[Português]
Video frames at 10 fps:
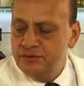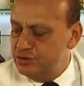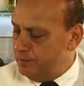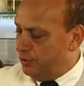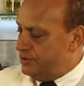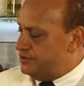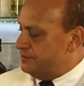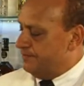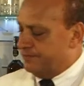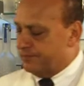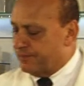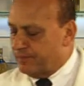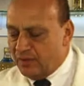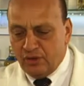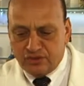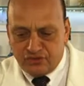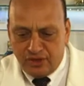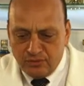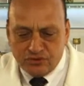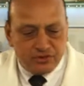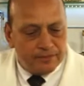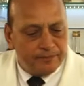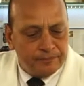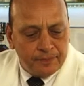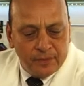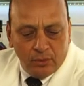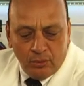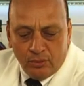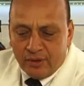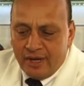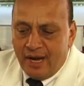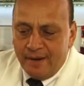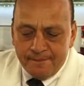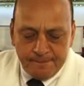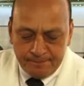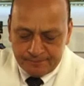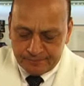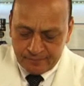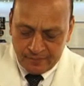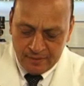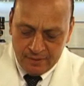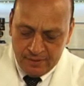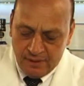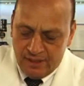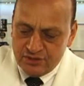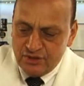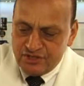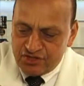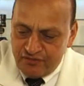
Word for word: Depois, nós vamos colocar as nossas